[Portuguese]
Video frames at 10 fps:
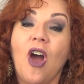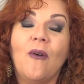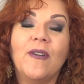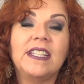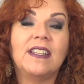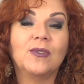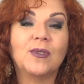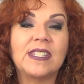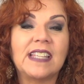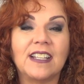ou então
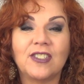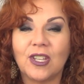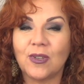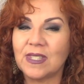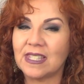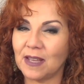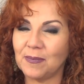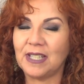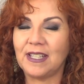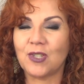do site que eu
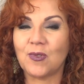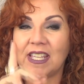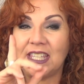sempre deixo